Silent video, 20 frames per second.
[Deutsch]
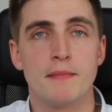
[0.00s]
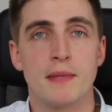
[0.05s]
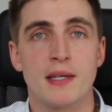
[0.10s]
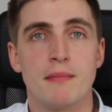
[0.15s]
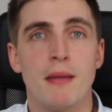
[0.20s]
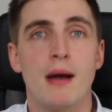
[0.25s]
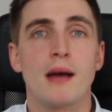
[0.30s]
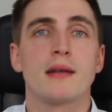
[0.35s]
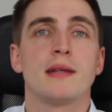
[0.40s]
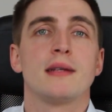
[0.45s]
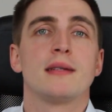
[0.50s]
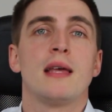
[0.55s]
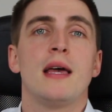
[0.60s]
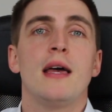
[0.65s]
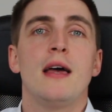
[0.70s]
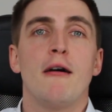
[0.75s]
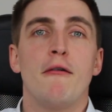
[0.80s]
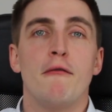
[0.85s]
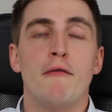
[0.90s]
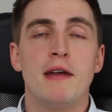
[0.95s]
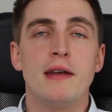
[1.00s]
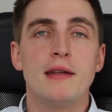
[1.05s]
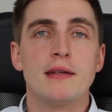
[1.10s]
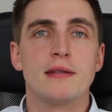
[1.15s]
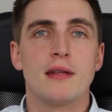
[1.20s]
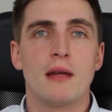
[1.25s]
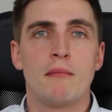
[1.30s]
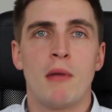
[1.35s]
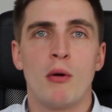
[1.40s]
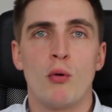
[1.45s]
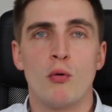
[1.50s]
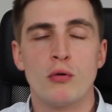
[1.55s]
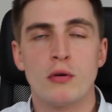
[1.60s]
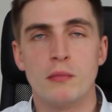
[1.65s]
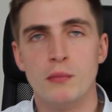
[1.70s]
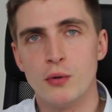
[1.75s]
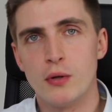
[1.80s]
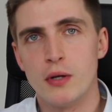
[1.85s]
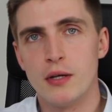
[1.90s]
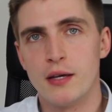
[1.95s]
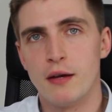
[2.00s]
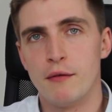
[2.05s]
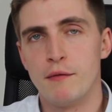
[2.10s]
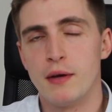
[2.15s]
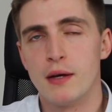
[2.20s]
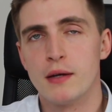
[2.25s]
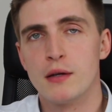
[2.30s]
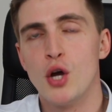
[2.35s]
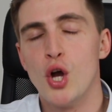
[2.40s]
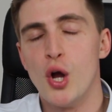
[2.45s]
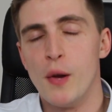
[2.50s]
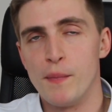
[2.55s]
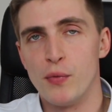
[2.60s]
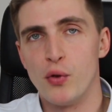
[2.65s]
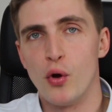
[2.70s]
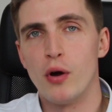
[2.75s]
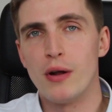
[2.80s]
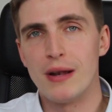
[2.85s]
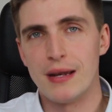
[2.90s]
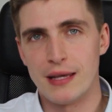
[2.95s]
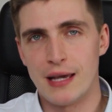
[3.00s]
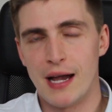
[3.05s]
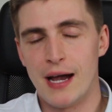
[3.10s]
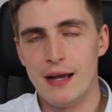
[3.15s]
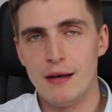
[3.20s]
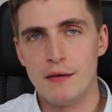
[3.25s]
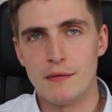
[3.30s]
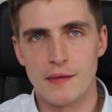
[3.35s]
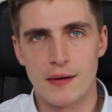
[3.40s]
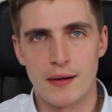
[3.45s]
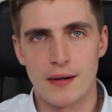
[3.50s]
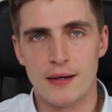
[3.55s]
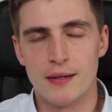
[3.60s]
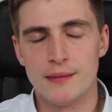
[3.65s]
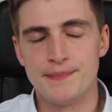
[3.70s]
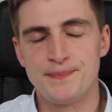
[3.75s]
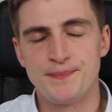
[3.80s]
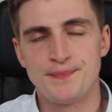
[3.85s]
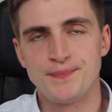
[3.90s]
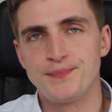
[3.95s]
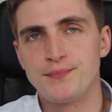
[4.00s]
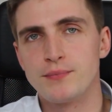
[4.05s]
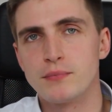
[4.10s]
Das macht es, wenn es dann mal ungemütlicher wird, deutlich einfacher,